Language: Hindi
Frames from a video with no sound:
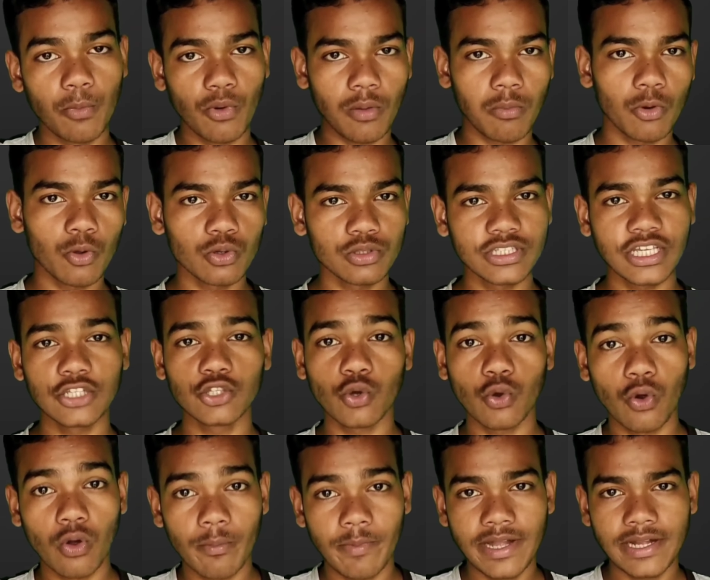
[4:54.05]
प्रॉब्लम होता है तो
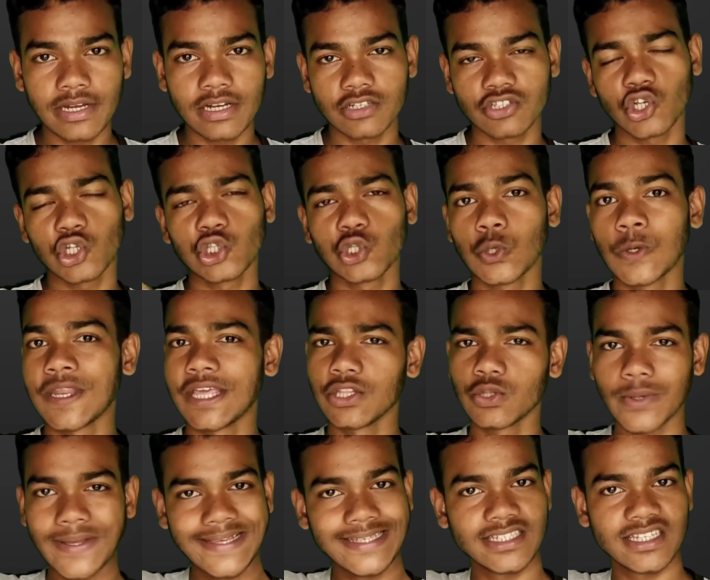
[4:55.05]
कॉमेंट कर सकते हो नहीं
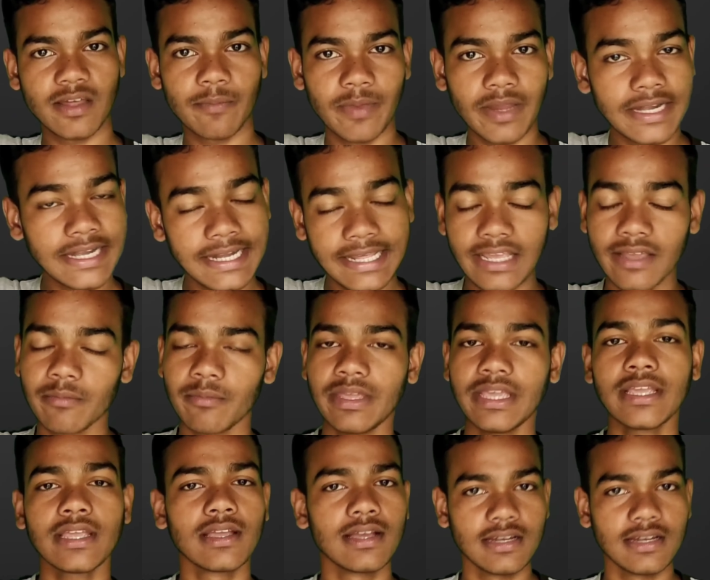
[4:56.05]
तो इंस्टा पर डीएम भी